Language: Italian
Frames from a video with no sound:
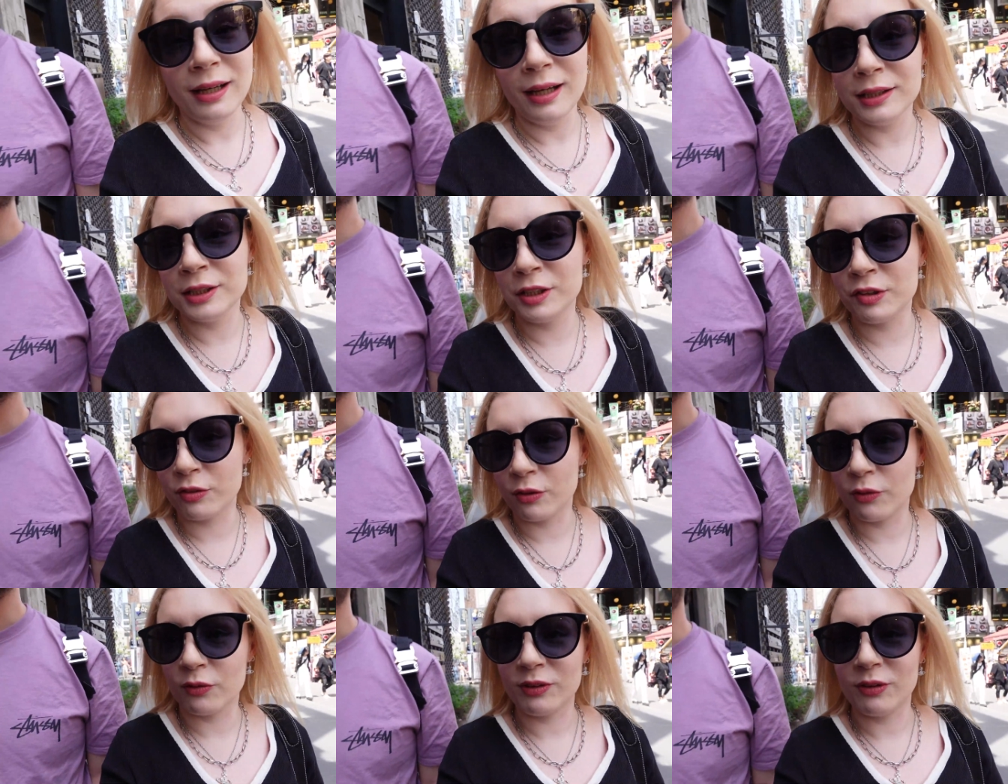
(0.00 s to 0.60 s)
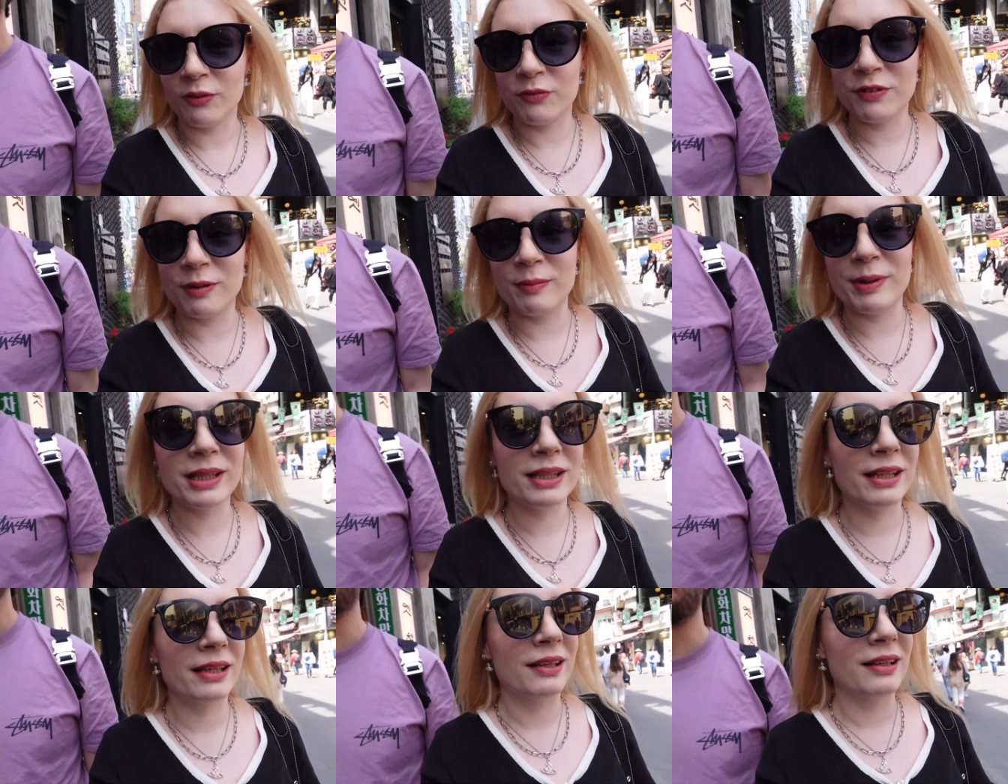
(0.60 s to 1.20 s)
ci sono
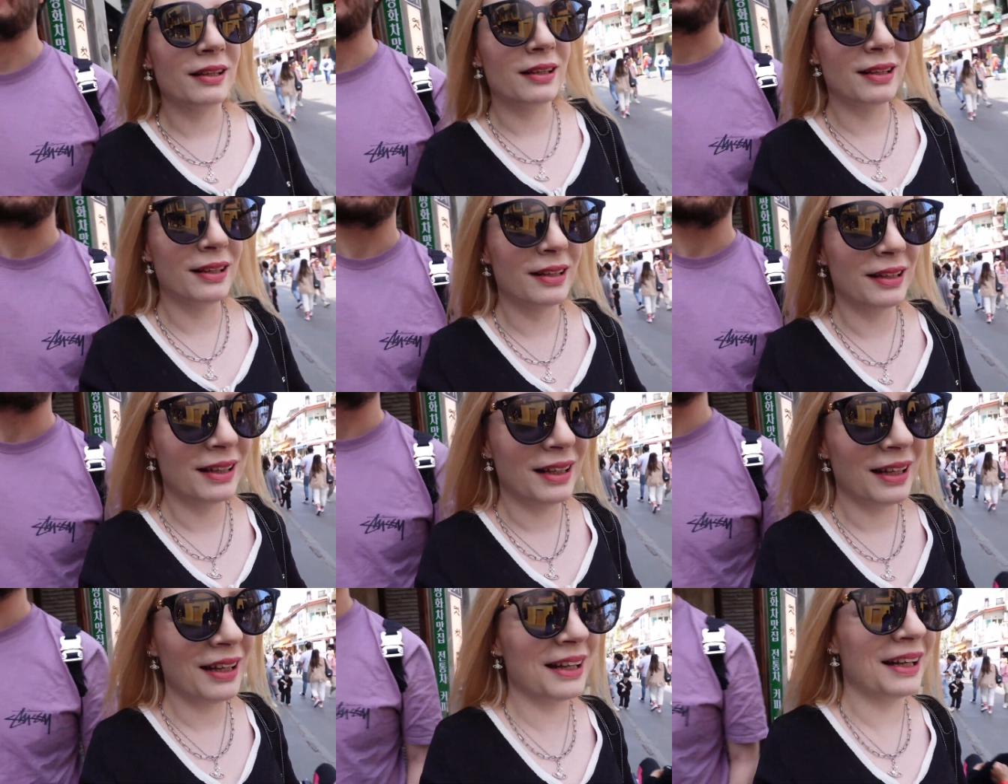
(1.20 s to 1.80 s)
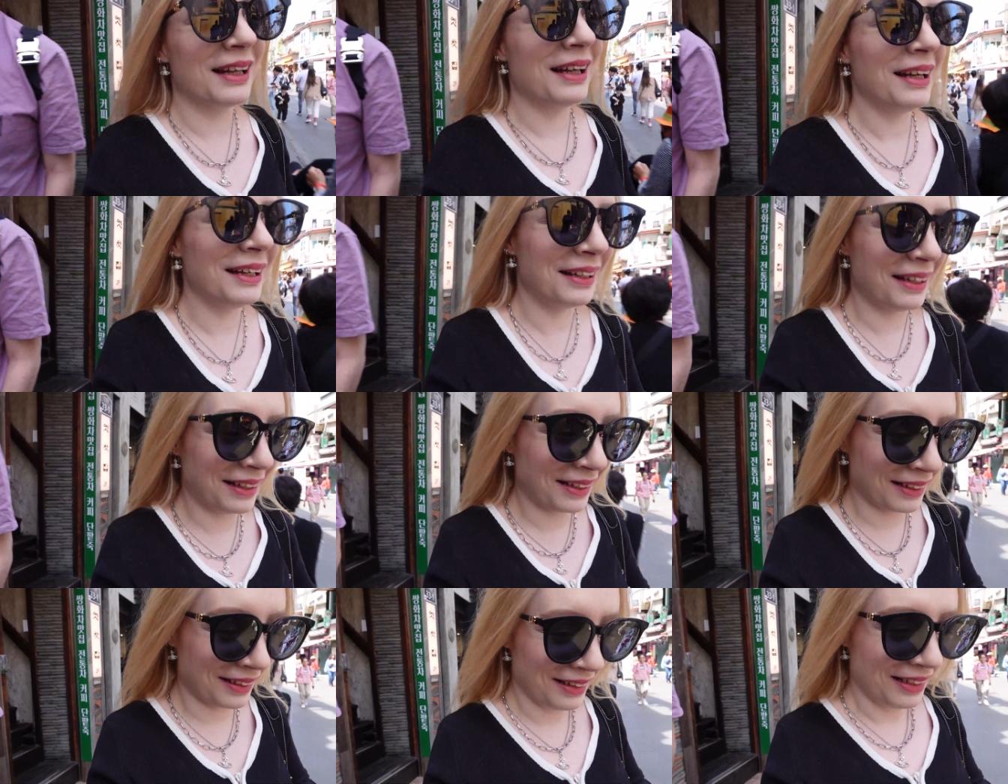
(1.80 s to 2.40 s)
ovviamente
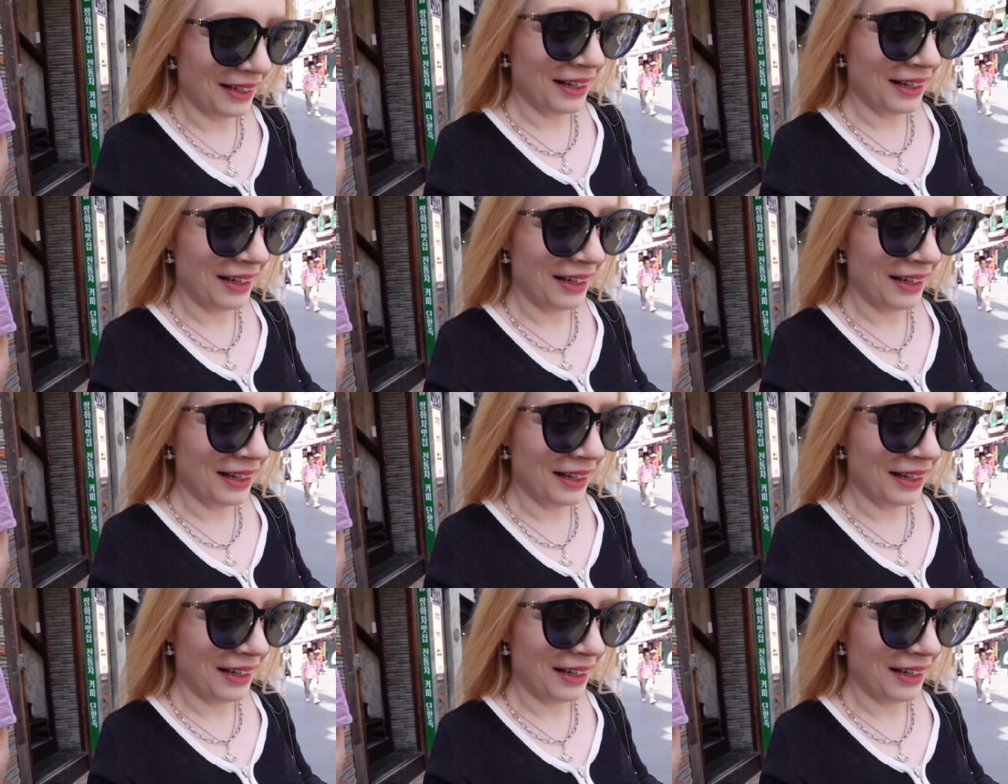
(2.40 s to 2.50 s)
motoseghe